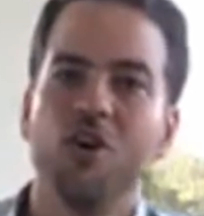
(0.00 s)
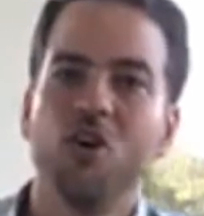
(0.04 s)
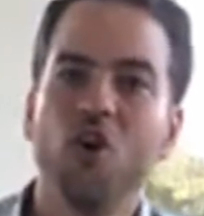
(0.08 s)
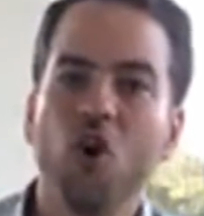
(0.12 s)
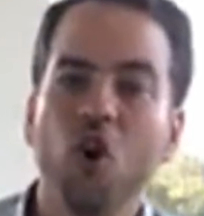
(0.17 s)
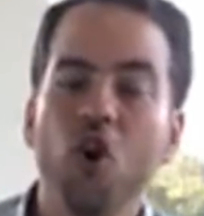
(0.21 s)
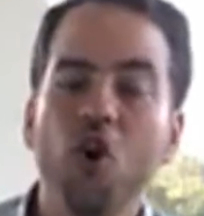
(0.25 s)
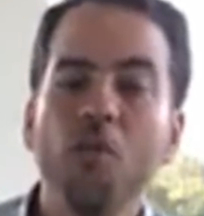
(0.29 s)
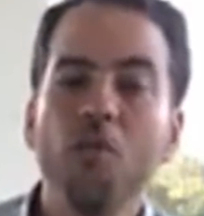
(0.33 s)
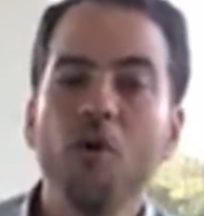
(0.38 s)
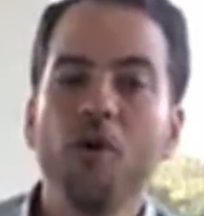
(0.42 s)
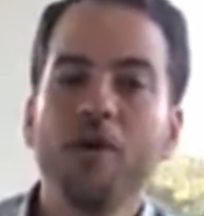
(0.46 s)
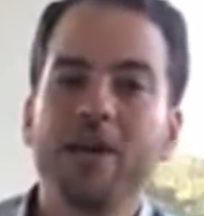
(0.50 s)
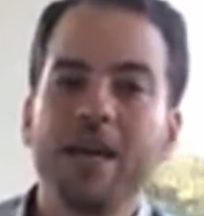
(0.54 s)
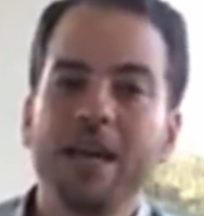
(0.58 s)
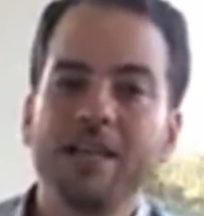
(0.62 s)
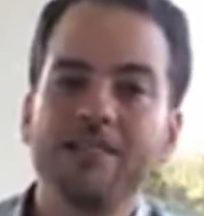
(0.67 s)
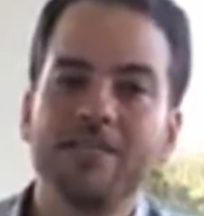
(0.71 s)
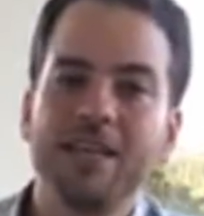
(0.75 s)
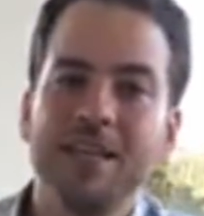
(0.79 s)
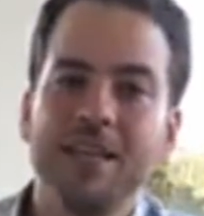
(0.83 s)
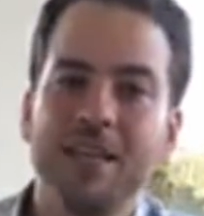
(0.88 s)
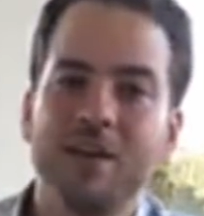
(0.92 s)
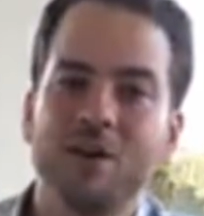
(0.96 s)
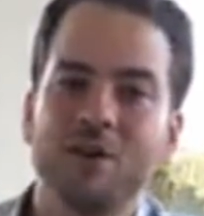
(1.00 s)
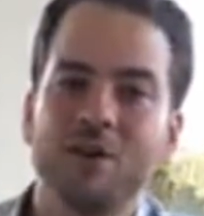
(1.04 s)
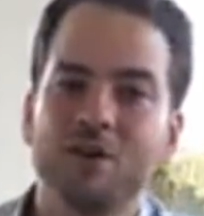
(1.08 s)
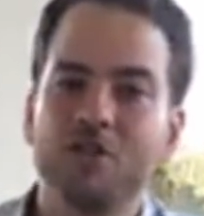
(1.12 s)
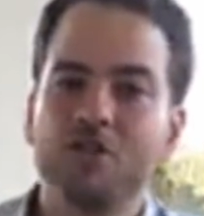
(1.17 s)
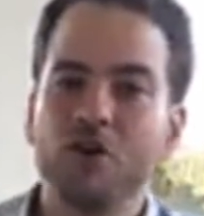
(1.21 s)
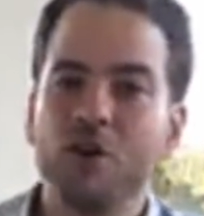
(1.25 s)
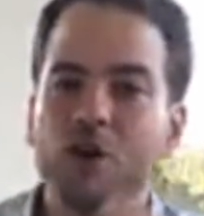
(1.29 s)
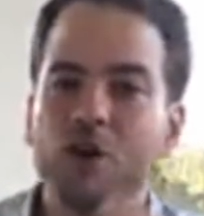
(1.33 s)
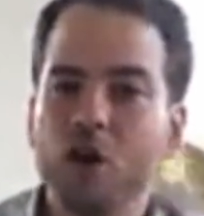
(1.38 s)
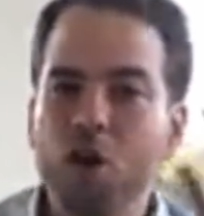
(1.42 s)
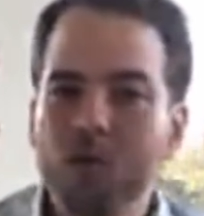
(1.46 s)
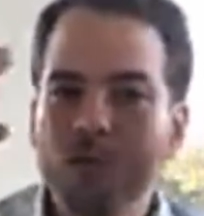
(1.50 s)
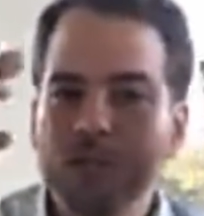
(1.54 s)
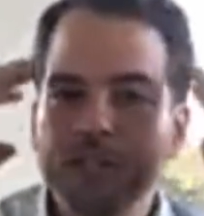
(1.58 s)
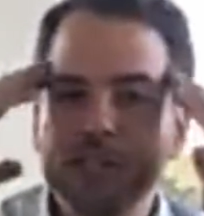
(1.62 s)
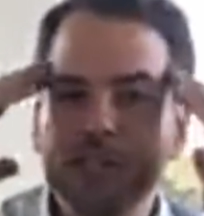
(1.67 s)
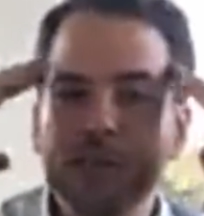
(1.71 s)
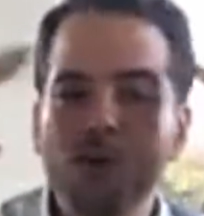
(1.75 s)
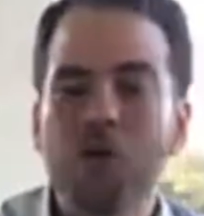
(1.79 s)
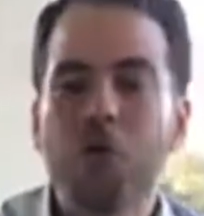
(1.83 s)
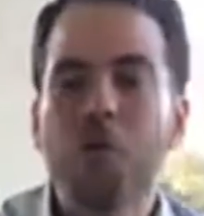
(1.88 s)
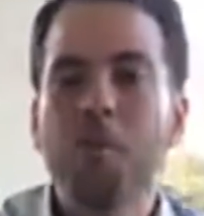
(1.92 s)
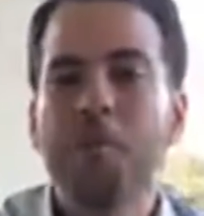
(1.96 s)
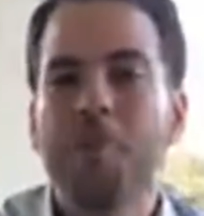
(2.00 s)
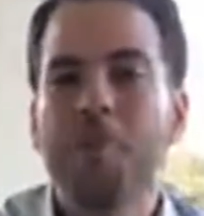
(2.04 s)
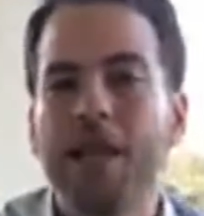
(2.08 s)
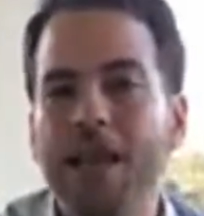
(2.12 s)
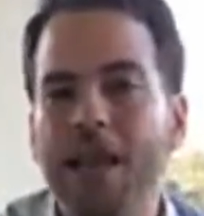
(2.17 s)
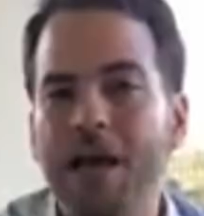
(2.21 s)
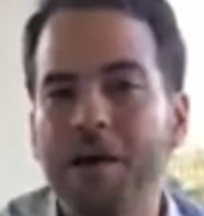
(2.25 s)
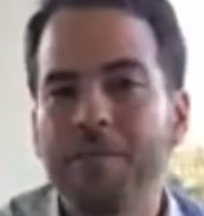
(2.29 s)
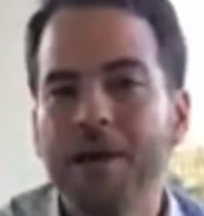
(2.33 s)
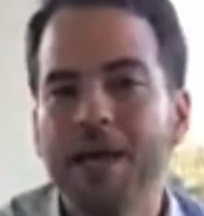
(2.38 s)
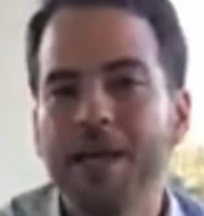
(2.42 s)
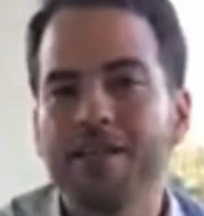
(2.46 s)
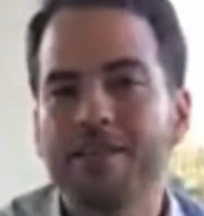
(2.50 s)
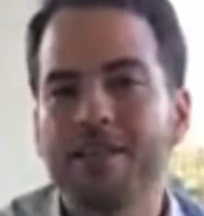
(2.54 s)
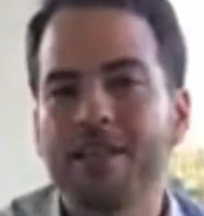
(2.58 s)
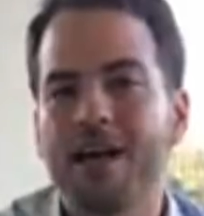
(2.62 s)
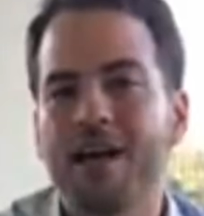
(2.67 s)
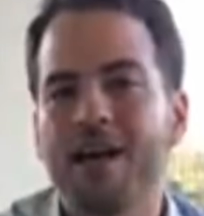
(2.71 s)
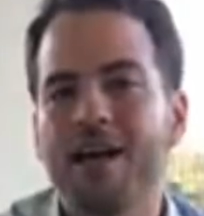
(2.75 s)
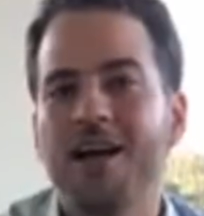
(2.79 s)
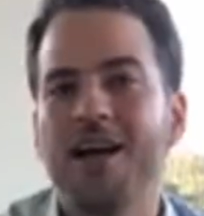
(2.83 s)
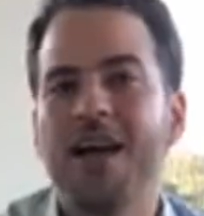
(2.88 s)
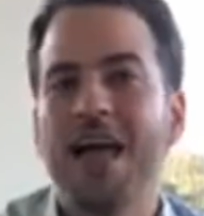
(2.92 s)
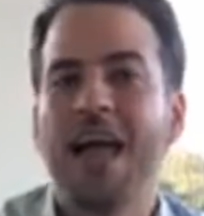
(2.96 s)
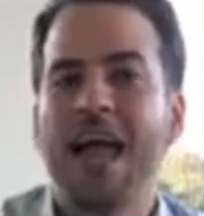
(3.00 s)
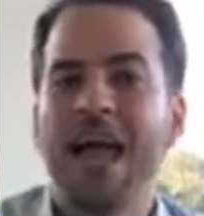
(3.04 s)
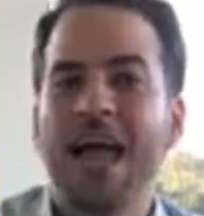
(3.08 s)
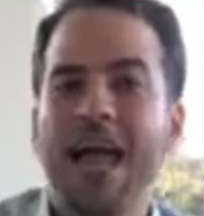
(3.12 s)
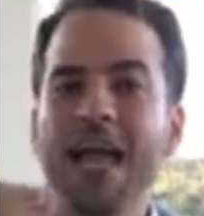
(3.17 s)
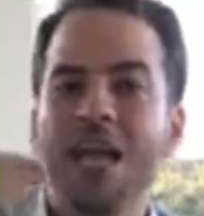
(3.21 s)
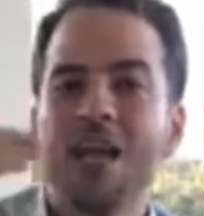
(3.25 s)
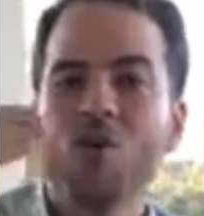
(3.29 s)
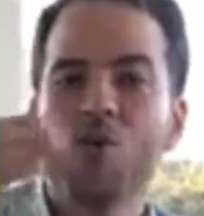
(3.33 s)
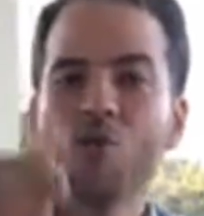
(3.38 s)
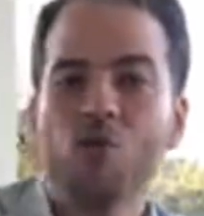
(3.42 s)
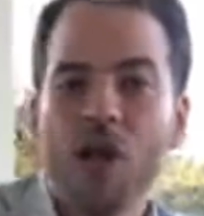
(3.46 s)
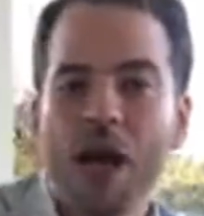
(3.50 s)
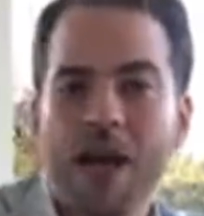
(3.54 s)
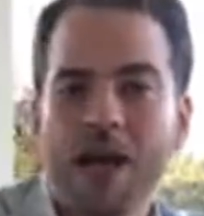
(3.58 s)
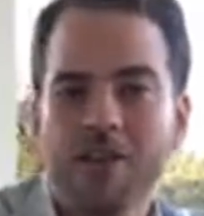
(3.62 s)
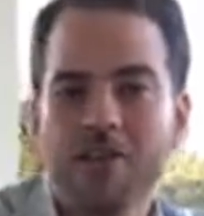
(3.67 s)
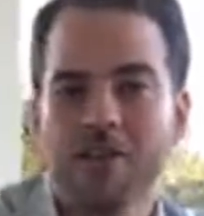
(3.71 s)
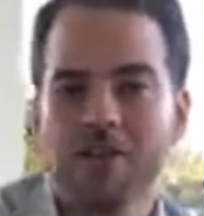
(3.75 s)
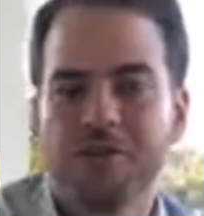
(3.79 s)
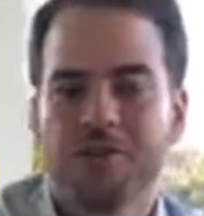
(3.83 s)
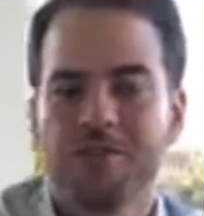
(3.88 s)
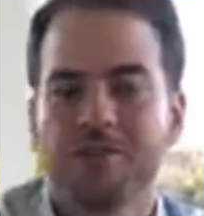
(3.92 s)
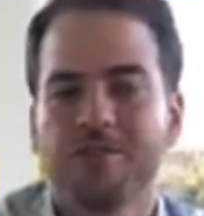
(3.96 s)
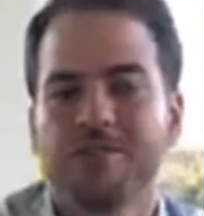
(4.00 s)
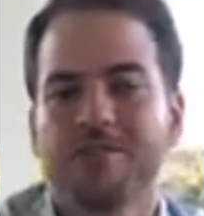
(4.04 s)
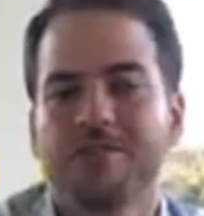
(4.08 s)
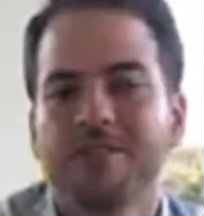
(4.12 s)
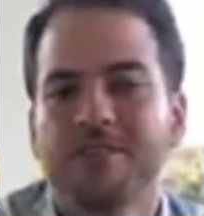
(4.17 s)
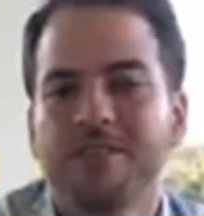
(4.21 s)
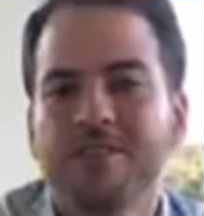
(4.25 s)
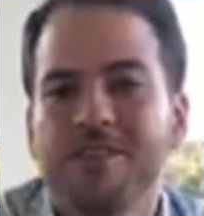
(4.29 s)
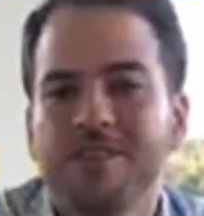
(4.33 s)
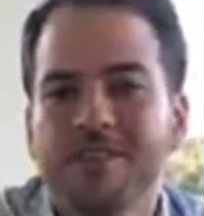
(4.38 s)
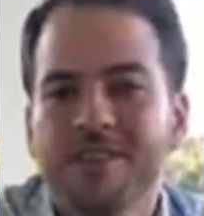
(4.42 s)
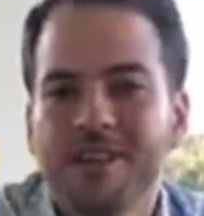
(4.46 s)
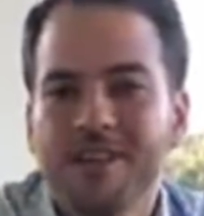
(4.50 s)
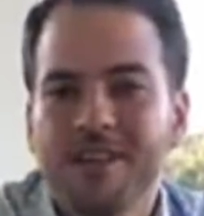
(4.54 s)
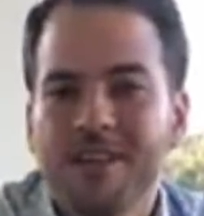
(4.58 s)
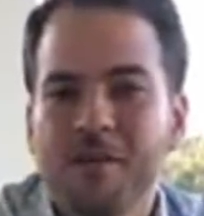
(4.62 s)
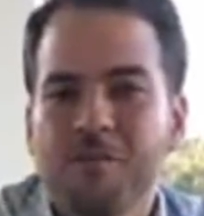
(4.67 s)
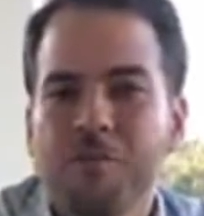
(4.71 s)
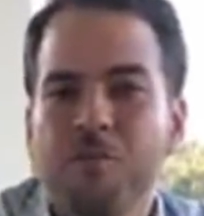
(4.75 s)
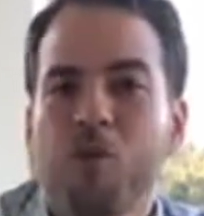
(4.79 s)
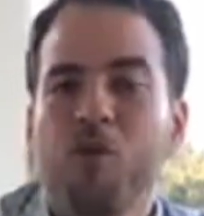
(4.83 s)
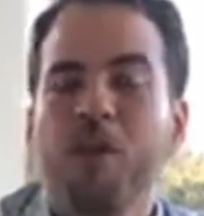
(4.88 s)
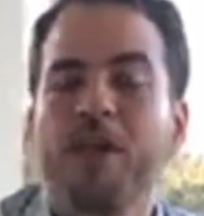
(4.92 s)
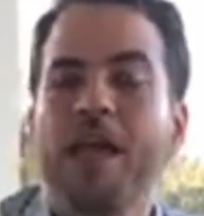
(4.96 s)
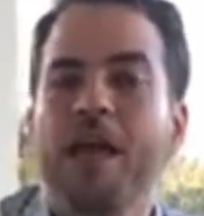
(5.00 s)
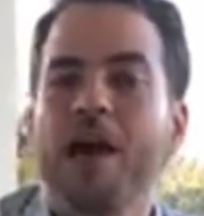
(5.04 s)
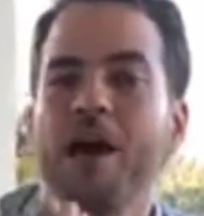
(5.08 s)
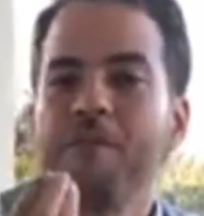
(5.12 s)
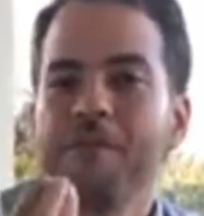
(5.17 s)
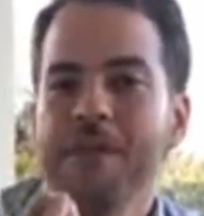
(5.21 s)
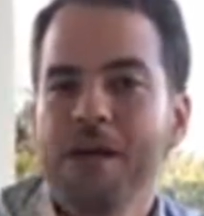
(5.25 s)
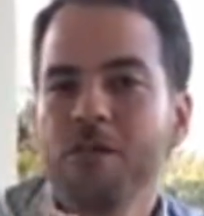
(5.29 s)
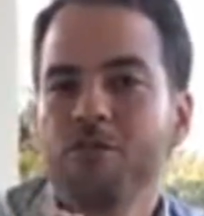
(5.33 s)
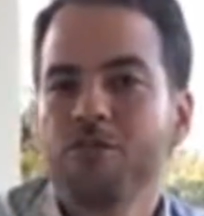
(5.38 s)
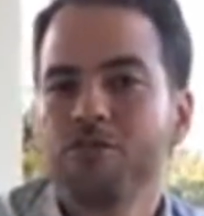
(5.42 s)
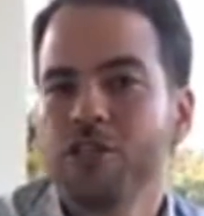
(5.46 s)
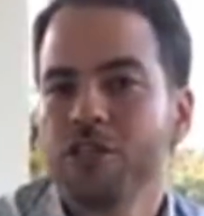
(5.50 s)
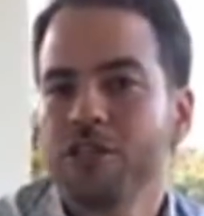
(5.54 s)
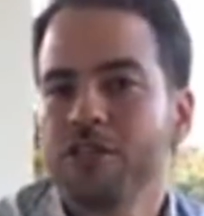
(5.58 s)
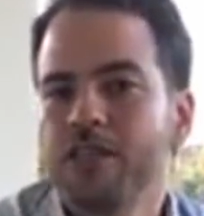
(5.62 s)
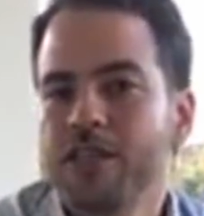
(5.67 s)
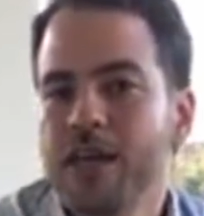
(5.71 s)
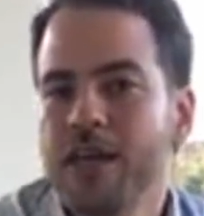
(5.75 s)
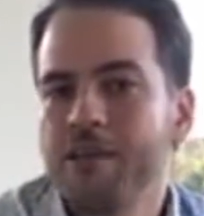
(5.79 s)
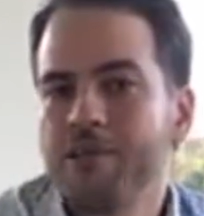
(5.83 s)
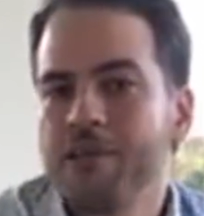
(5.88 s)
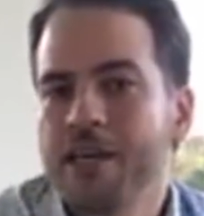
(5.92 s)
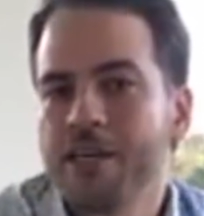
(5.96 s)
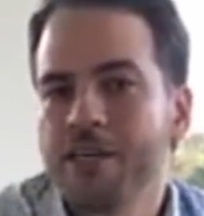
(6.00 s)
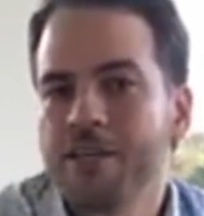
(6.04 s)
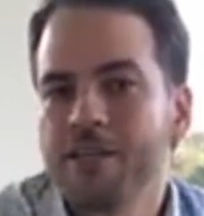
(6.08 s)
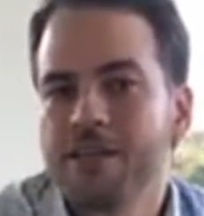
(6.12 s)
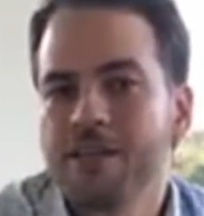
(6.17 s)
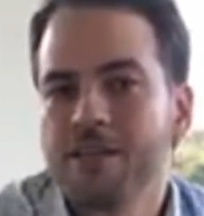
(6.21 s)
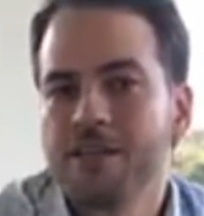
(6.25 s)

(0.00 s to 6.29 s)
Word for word: cómo crece el negocio y cómo se cumple la meta en un año. Porque había un sistema,